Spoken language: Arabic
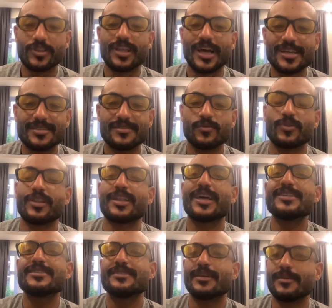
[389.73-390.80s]
تتحسن
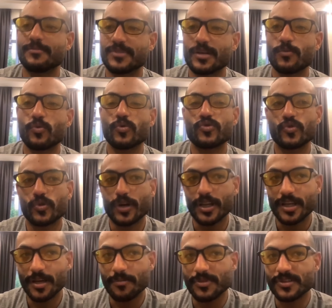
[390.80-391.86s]
وتتغذى بسبب وجود
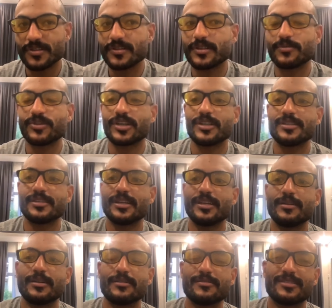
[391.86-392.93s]
سكريات بسيطه بشكل
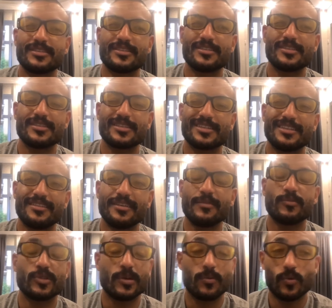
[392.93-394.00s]
سريع
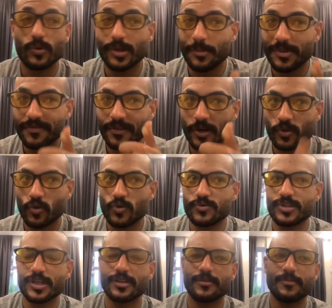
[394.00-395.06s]
كتير بسبب وجود كميه فركتوز
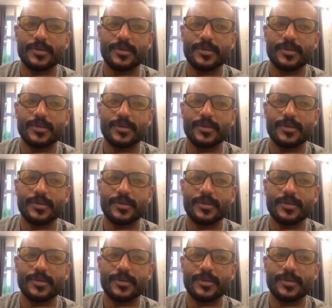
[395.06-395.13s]
بشكل